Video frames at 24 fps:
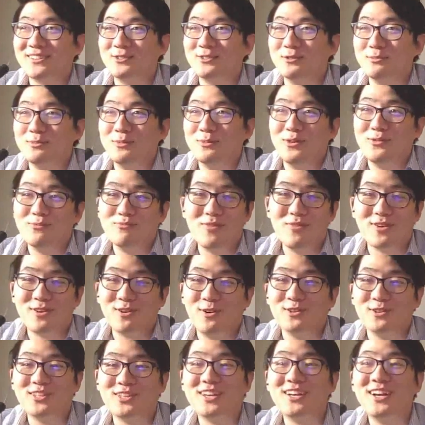막 좀,
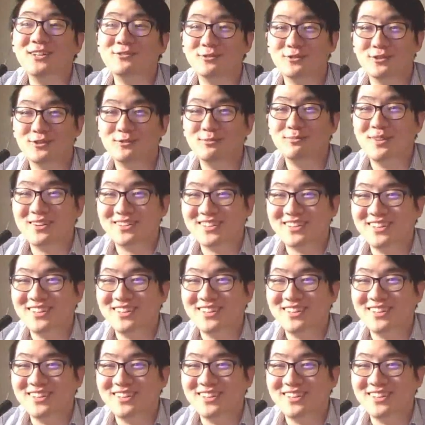막 어색한 웃음